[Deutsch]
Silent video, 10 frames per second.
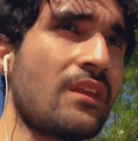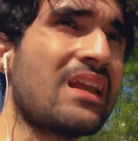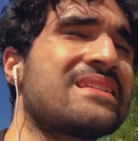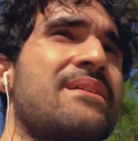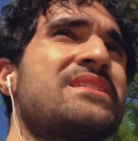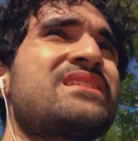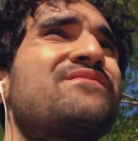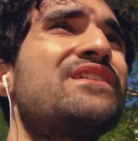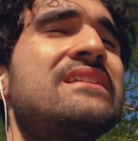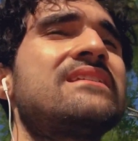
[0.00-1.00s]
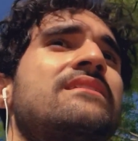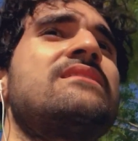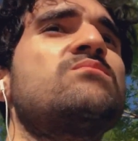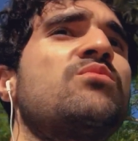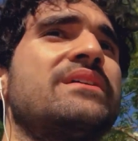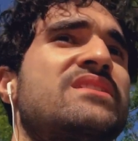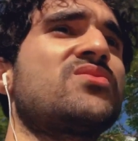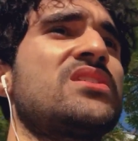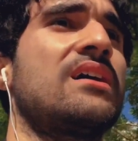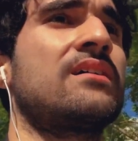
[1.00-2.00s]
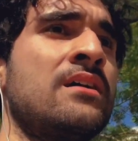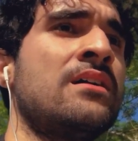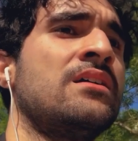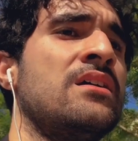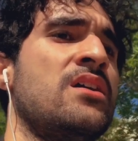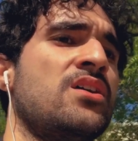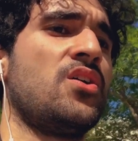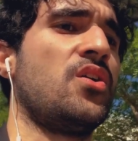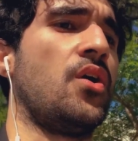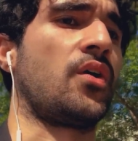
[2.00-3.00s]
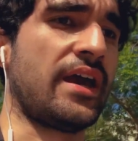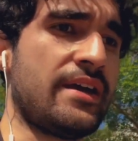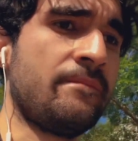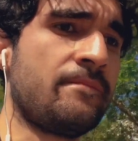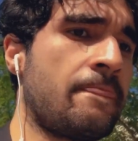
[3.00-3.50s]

Deshalb ist es wichtig, in diesem Moment zu sagen, okay,